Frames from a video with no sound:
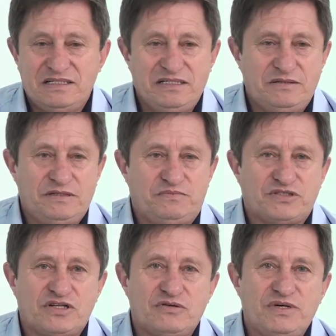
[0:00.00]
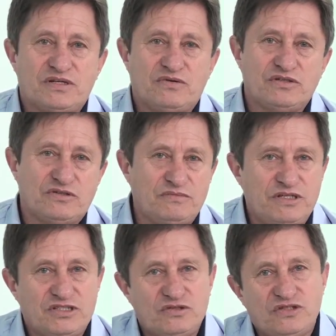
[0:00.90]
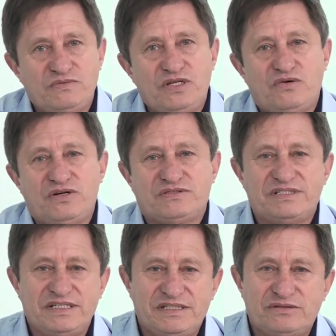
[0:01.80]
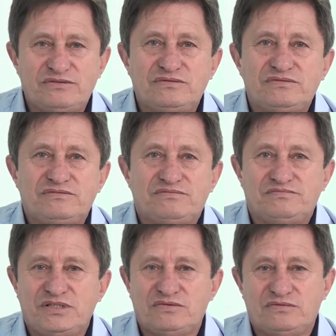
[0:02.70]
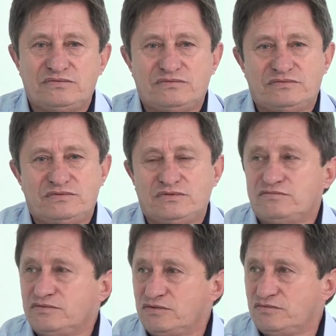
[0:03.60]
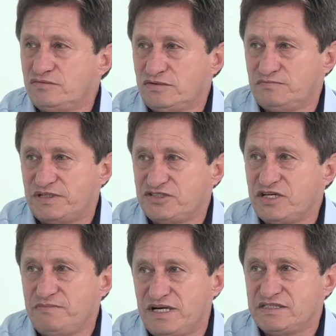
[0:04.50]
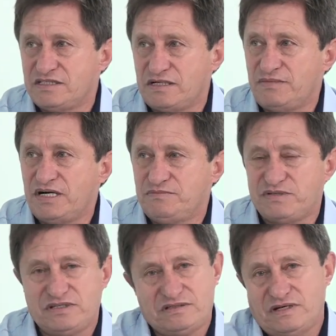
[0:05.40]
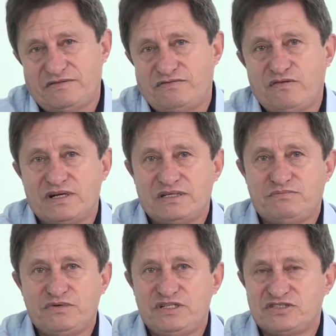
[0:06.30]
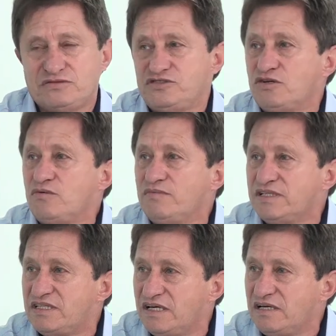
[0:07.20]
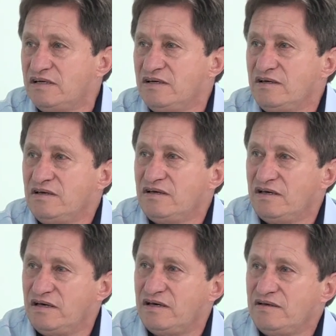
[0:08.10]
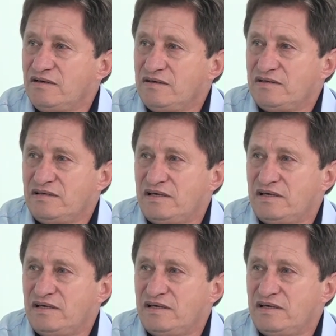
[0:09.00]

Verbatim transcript: E posteriormente, quando eu não me elegi em 2008, daí eu, eu não, não, não pratiquei mais esse trabalho, porque estava fora da política. Até a legislação, né, ela é, mudou e é.